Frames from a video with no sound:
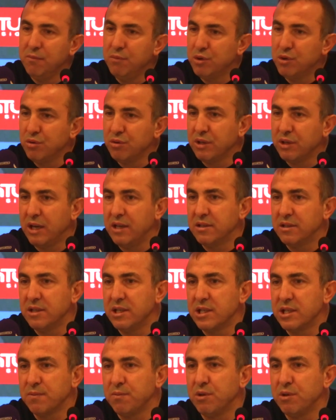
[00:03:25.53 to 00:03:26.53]
bütün
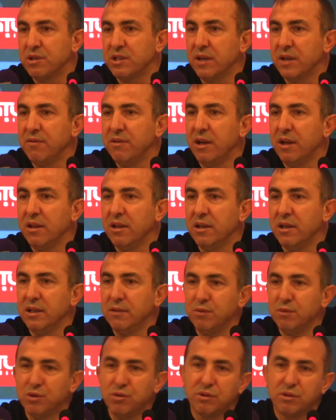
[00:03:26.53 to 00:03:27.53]
Kayseri Spor
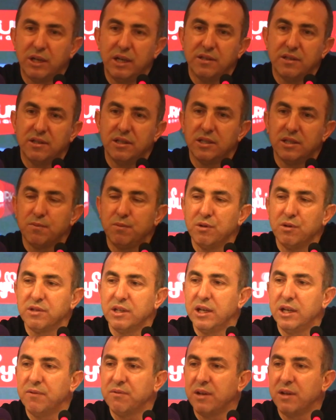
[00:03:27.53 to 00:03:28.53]
sevdalılarına, bütün Kayseri Spor
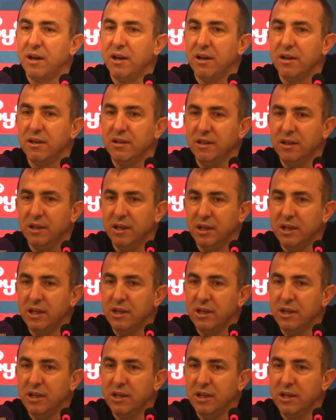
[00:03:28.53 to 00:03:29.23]
taraftarlarını